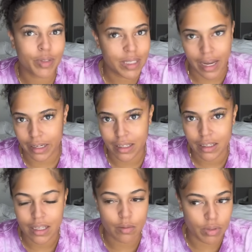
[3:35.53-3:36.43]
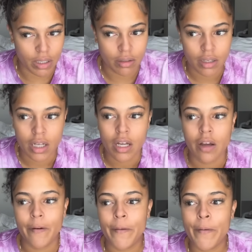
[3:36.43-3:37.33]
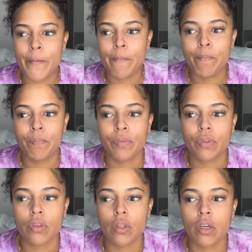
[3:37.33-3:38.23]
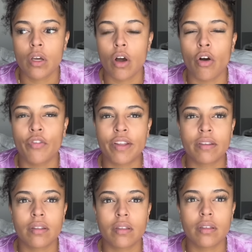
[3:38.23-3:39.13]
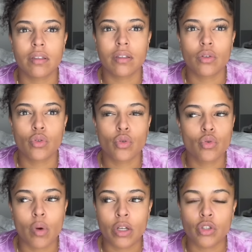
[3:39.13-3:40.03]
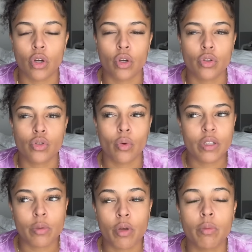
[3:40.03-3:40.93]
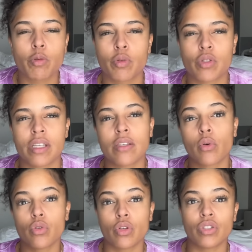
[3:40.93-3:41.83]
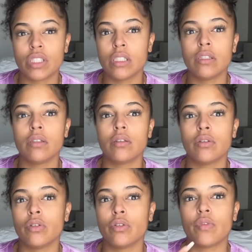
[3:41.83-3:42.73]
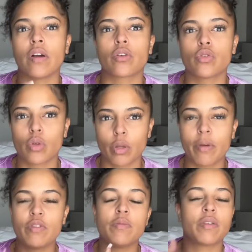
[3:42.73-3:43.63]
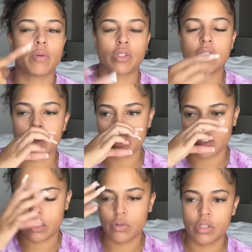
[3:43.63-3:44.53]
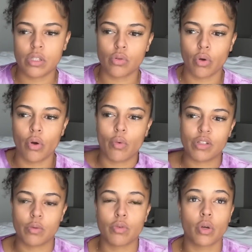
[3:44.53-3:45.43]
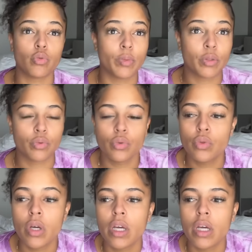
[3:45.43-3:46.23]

carré et bien. Euh, en fait, que ce soit genre sur WhatsApp Girl, mais je pense que ça s'est ressenti, euh, enfin que ce soit dans ma vie, mais je pense que ça s'est ressenti aussi sur euh, WhatsApp Girl ou mes contenus.